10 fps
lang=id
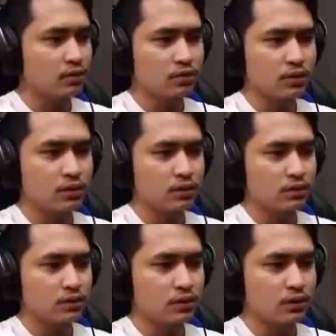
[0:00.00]
Oke, ke
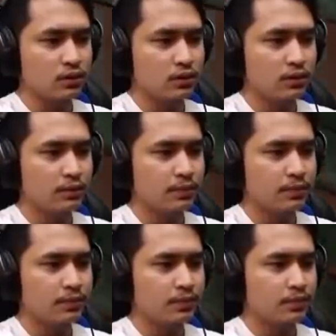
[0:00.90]
sini.
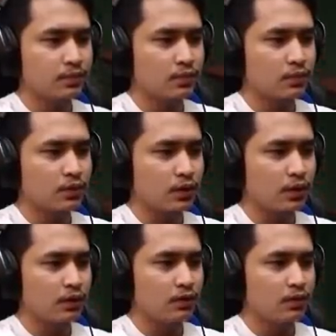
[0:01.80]

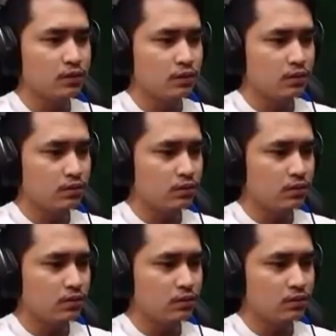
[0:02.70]
Oke.
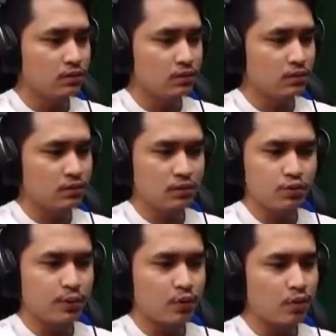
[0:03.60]
Ini
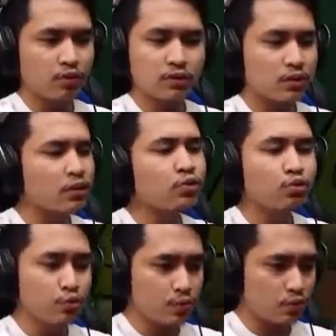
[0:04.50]
cuman orang-orang
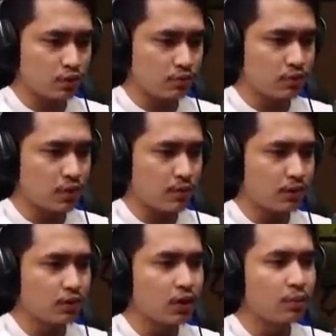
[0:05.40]
tertentu pokoknya yang bisa
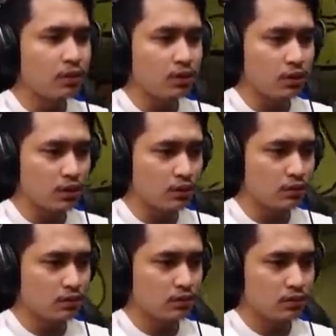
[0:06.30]
mainin game ini ya.
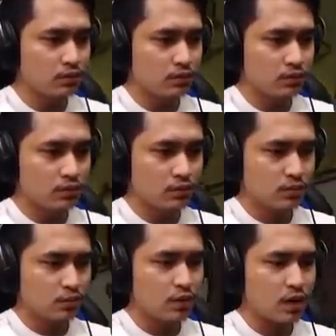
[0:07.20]

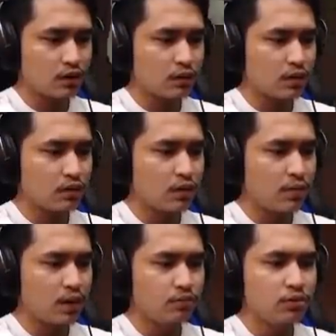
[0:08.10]
Gue yakin kalian gak
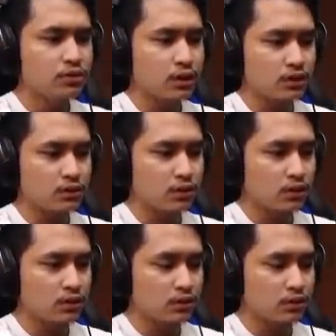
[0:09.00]
bakal bisa sih kayaknya.